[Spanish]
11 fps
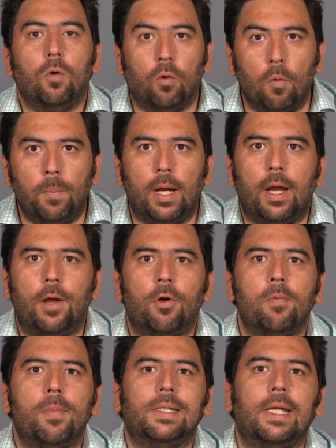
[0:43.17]
cumplen las
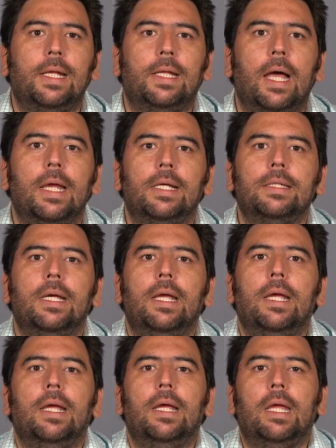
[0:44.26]
normas sanitarias
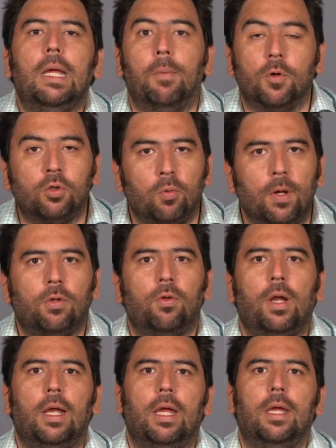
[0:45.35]
y por supuesto
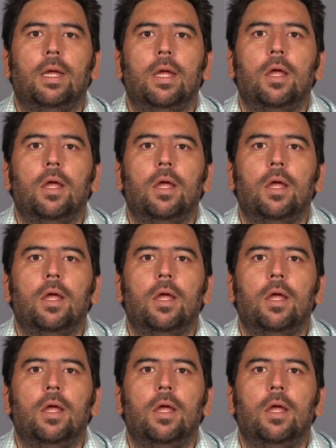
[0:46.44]
la ley,